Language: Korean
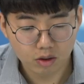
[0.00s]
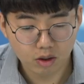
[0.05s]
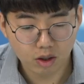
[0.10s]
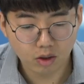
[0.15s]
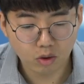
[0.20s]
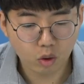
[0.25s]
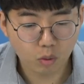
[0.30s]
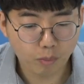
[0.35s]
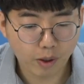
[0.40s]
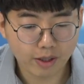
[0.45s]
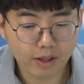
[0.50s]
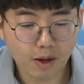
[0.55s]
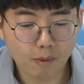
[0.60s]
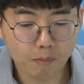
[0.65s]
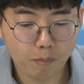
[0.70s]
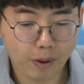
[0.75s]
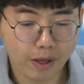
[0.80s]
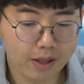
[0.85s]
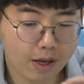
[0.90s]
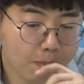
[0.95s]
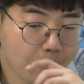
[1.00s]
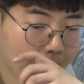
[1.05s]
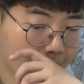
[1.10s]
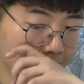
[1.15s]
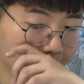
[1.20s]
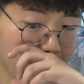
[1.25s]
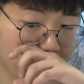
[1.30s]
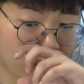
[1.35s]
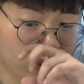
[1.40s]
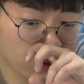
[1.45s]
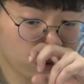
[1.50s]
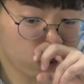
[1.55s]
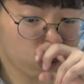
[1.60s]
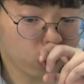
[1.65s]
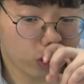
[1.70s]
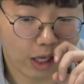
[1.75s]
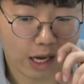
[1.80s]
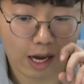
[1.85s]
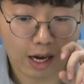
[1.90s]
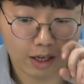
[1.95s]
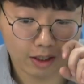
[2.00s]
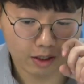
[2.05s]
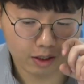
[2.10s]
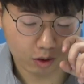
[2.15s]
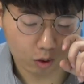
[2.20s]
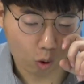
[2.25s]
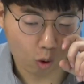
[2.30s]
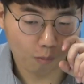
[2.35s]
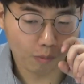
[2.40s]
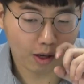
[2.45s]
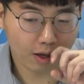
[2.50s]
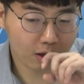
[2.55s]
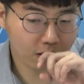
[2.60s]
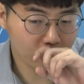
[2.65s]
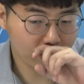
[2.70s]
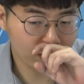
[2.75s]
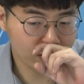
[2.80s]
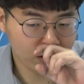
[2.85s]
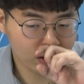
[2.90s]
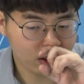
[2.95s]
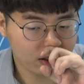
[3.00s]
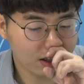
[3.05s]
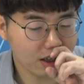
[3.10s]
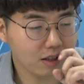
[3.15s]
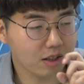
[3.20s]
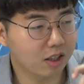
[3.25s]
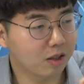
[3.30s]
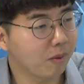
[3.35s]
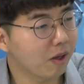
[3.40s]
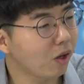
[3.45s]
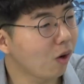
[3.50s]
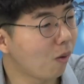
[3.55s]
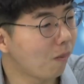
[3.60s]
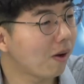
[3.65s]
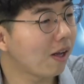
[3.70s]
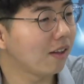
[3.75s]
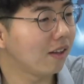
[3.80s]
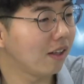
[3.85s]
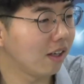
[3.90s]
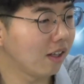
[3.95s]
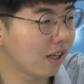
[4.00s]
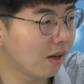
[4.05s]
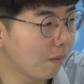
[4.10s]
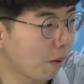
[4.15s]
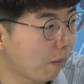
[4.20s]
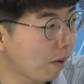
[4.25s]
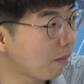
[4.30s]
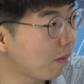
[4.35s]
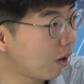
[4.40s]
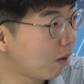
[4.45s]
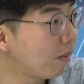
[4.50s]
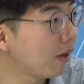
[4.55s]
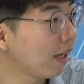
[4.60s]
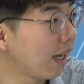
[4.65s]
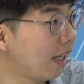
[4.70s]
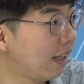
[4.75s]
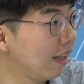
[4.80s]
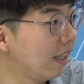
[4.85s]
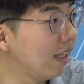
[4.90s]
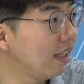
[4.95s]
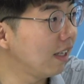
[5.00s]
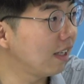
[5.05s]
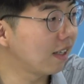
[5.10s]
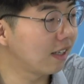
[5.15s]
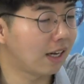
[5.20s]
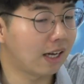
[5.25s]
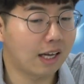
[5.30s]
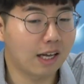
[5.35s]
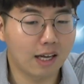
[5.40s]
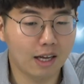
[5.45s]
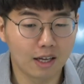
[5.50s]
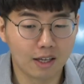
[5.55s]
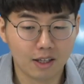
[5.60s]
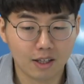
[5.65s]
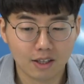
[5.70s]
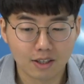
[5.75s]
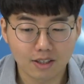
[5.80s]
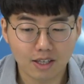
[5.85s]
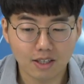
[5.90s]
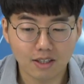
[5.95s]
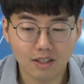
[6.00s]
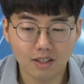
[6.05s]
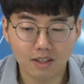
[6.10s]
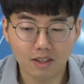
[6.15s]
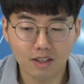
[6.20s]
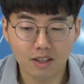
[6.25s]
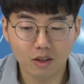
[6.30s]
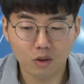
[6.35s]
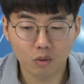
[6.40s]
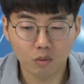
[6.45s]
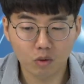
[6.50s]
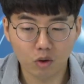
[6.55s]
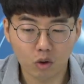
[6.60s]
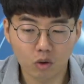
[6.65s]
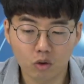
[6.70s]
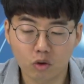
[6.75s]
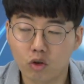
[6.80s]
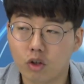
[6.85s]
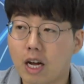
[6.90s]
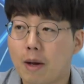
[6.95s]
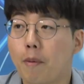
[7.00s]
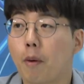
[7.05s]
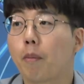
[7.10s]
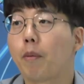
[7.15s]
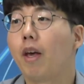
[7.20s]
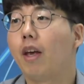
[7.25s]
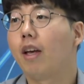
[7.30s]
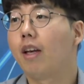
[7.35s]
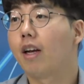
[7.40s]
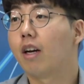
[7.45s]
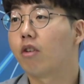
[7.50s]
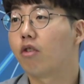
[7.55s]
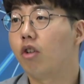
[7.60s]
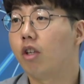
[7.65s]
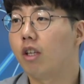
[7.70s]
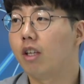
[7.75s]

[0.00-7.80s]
예, 전 배당 받은 것도 다 이제 얼마 사실 금액이 얼마 안 되니까 몇백만 원밖에 안 되니까 사실 그게 좀 저는 가볍게 얘기할 수 있긴